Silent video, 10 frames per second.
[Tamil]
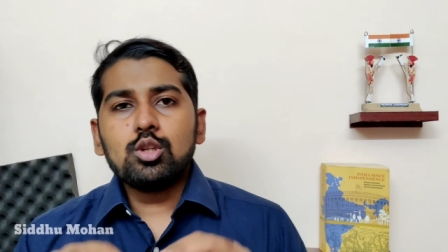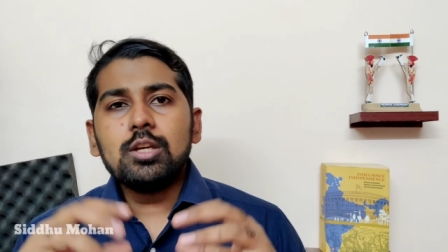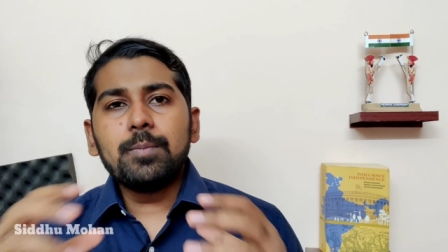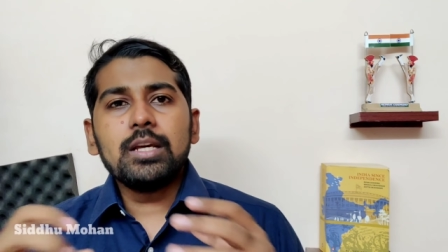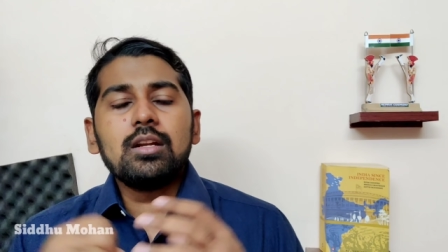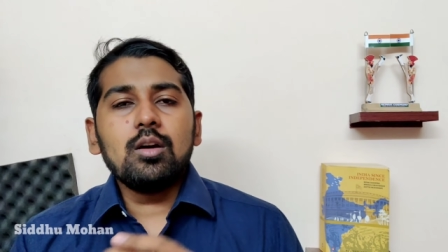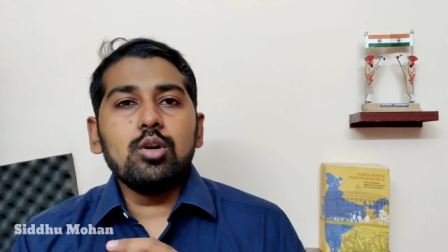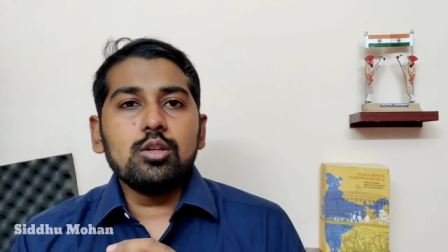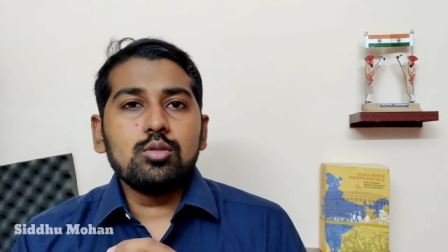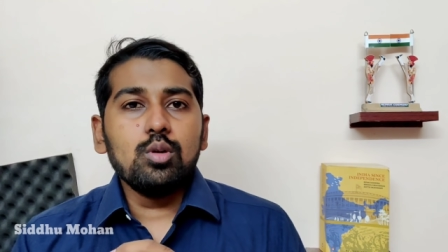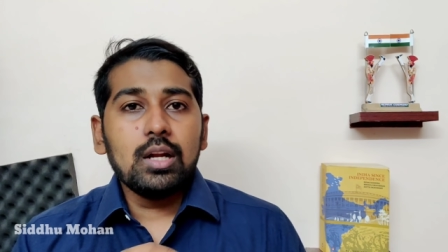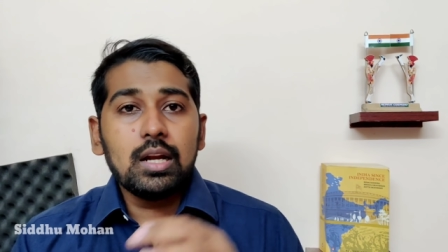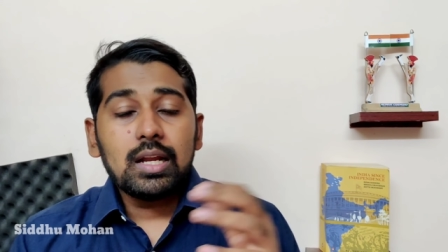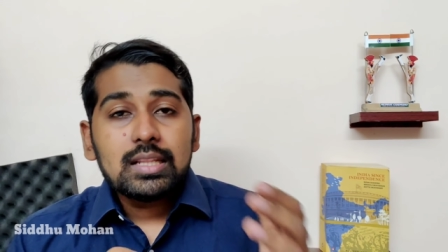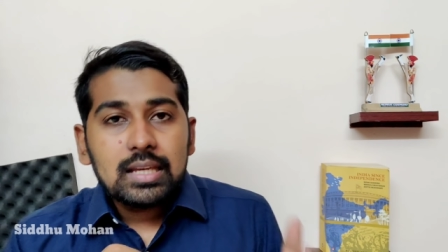ஸோ இப்படி இருக்கக்கூடிய
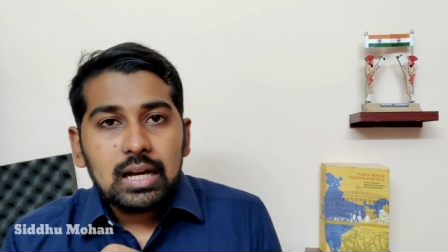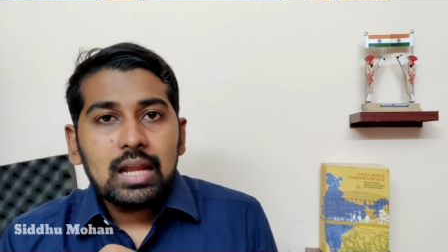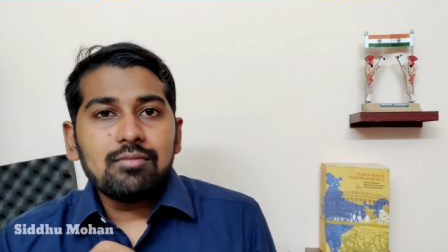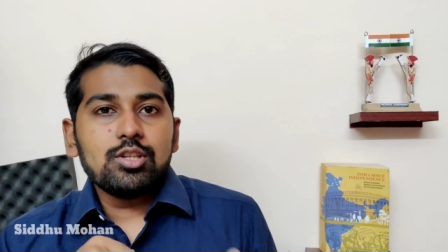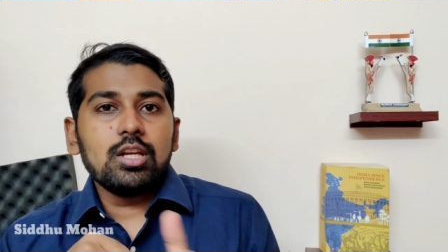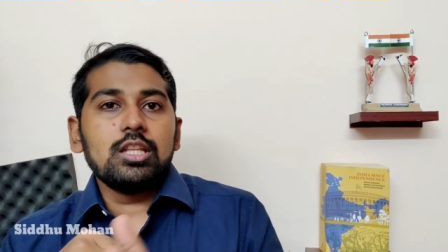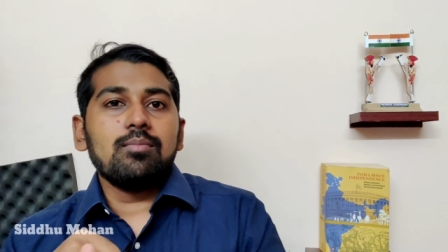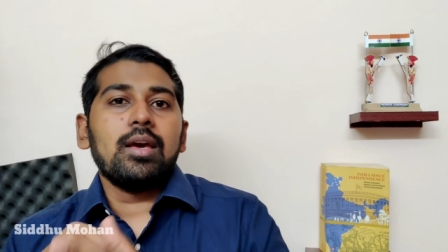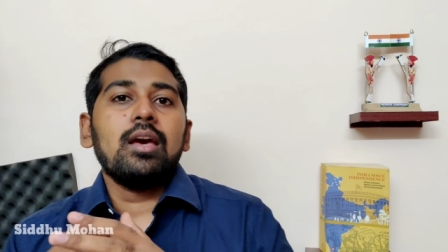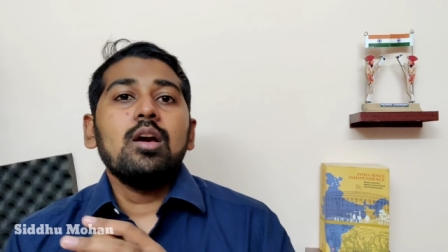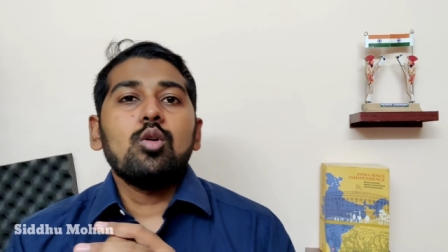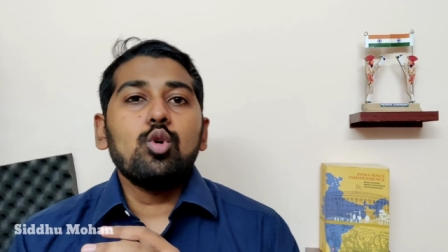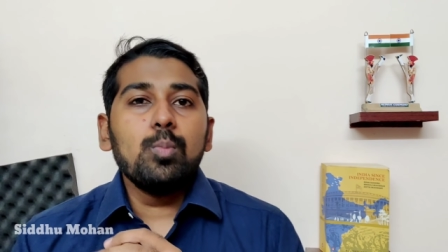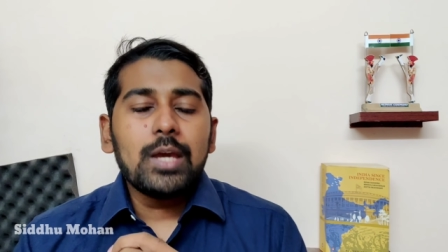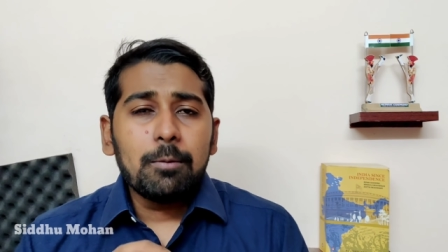சூழ்நிலையில் இந்த எல்லா விஷயத்தையுமே
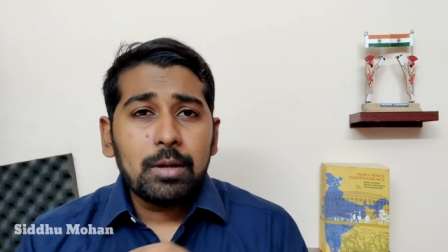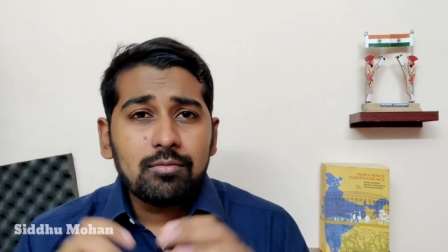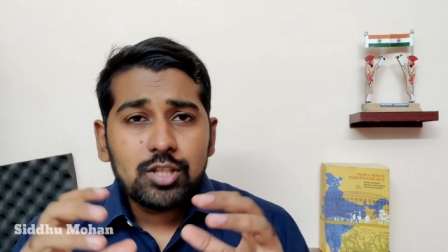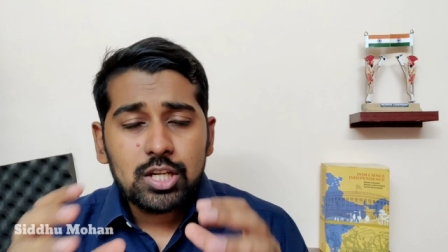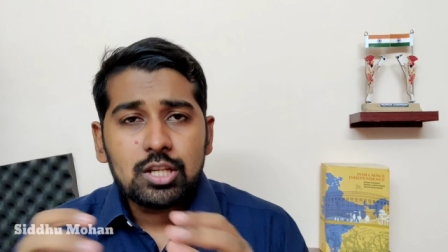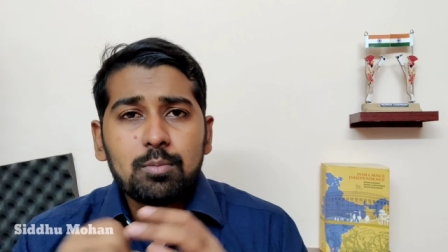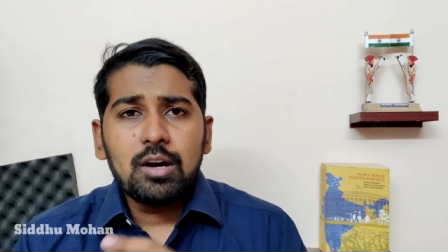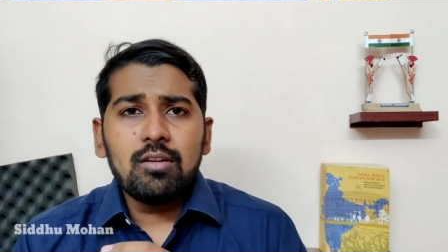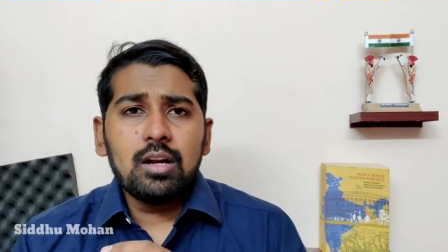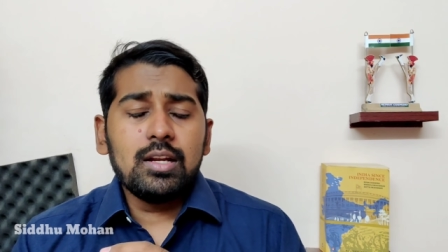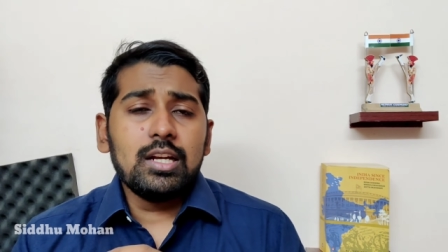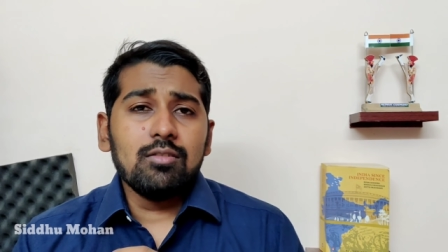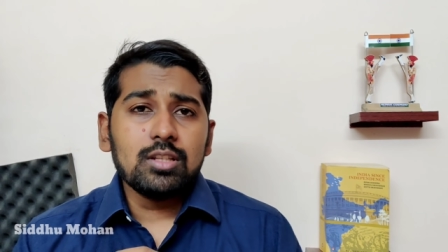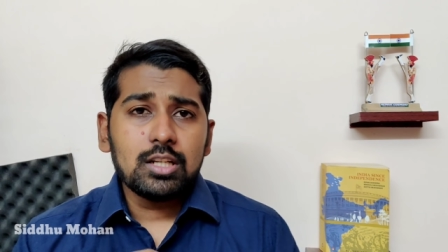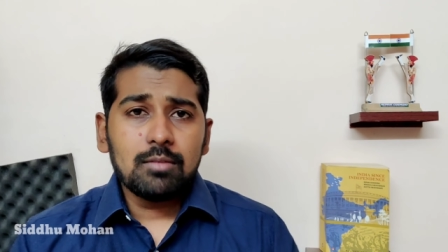குரூப் கேப்டன் விஜய் சர்மா
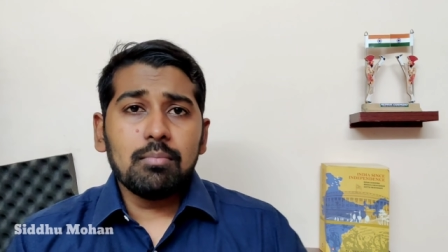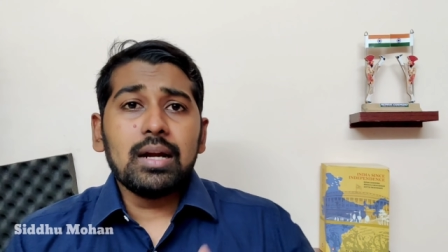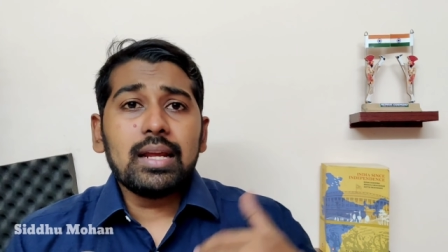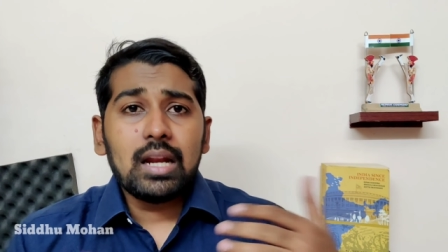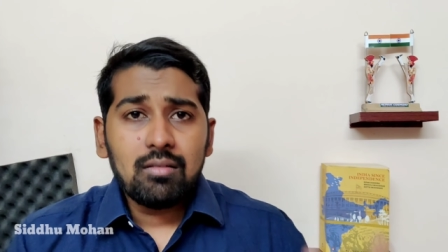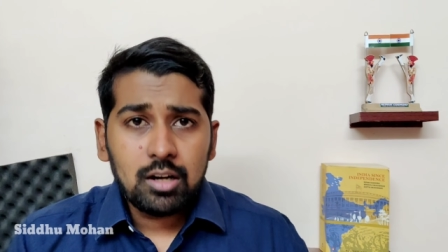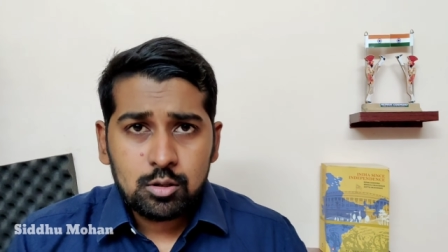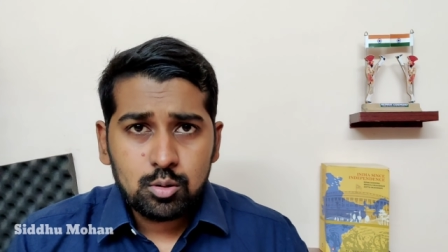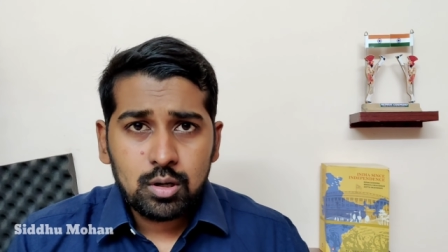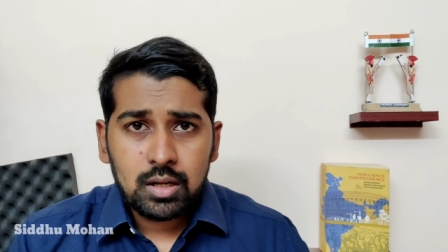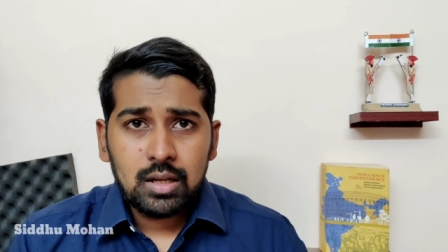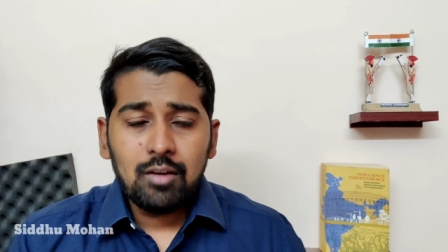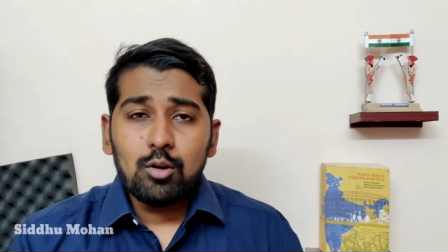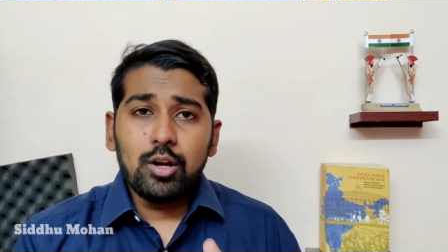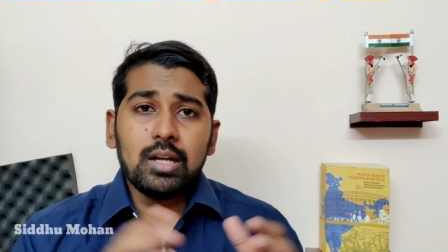அவர்கள்கிட்ட வந்துட்டு பண்டேலா அவர்கள் சொல்கிறாரு
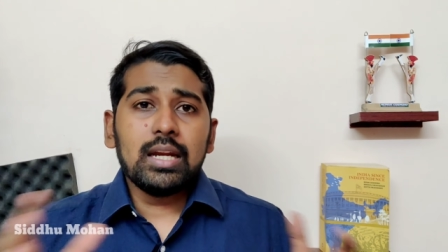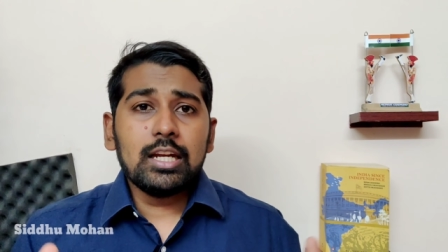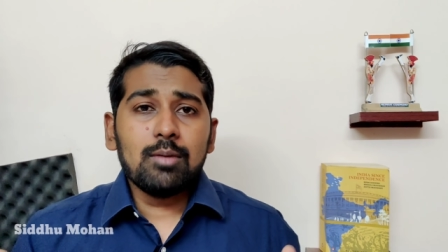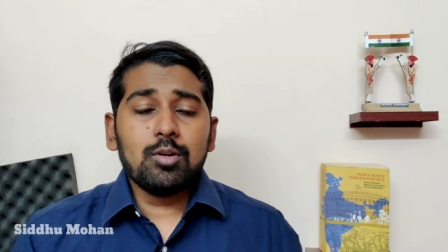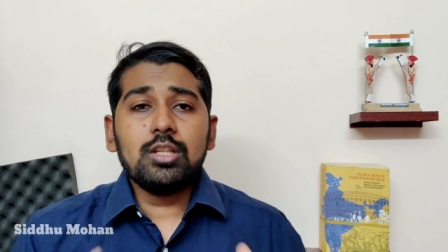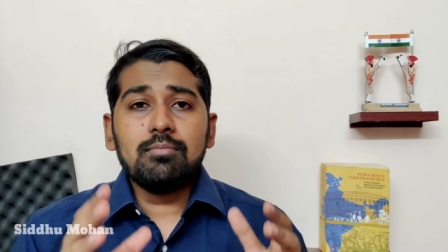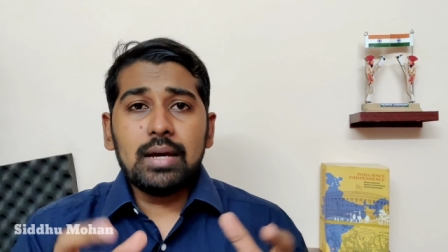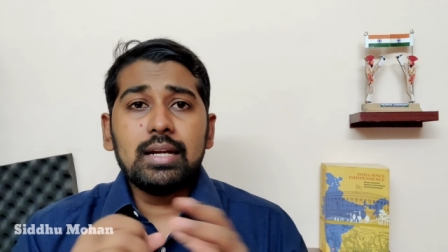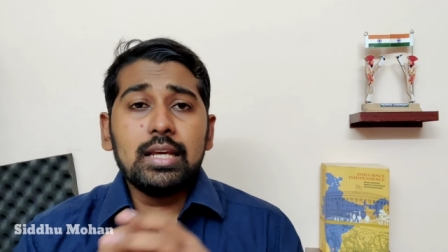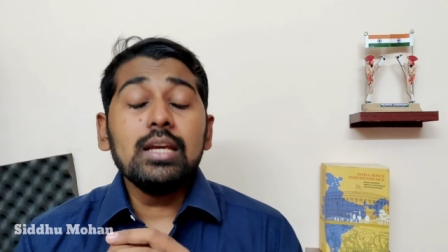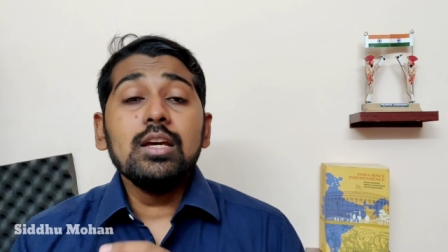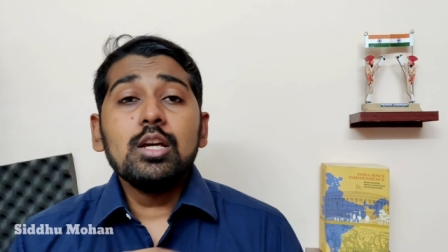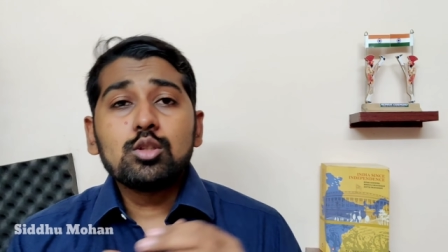அவருடைய நிக்நேம் வந்து பேண்டி